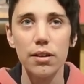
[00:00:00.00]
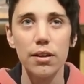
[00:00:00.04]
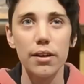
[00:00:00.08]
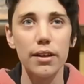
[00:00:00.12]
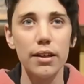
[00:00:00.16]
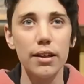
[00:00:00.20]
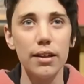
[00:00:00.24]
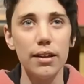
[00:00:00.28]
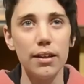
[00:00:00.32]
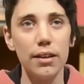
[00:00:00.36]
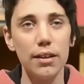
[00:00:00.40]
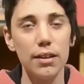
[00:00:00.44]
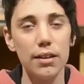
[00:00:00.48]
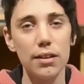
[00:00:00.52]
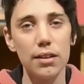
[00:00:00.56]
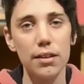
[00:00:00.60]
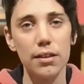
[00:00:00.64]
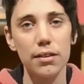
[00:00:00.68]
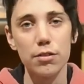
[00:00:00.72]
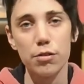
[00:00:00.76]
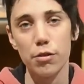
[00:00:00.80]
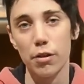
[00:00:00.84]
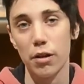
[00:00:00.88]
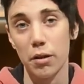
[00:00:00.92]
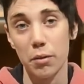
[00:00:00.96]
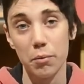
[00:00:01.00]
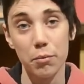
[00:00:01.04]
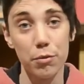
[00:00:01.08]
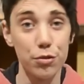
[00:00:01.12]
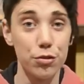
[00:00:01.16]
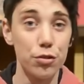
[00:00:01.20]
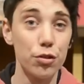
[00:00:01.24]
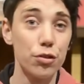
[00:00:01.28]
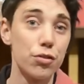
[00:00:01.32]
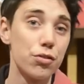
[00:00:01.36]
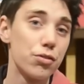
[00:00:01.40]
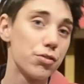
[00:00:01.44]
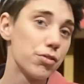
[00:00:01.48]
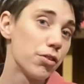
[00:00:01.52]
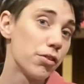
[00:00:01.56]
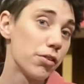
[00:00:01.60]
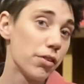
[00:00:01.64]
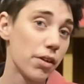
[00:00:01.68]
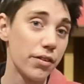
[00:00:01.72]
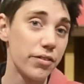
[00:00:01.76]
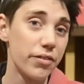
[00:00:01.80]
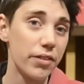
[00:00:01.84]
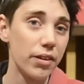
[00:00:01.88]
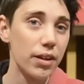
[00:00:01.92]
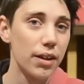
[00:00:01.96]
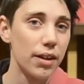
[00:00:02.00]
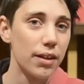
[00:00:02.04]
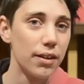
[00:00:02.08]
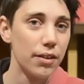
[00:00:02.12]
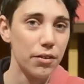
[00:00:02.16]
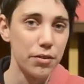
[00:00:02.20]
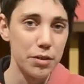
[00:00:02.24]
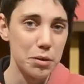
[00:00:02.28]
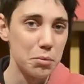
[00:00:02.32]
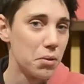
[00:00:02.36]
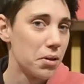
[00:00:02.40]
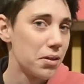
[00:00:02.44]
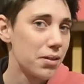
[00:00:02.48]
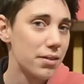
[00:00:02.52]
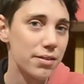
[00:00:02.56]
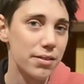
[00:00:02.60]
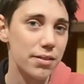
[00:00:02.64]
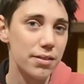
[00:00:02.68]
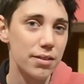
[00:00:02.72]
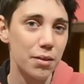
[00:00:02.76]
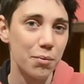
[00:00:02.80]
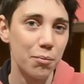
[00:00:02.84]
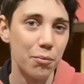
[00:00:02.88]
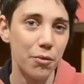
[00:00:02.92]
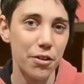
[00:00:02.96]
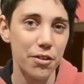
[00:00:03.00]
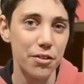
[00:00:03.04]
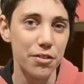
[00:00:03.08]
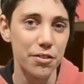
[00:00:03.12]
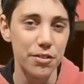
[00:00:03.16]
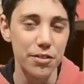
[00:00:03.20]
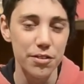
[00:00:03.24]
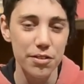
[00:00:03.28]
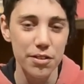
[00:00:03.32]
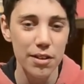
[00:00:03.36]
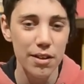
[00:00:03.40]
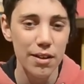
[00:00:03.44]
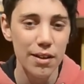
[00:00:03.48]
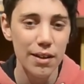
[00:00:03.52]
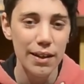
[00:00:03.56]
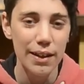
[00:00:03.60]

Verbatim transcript: y sobrevivimos dos, y una chica, los demás están muertos.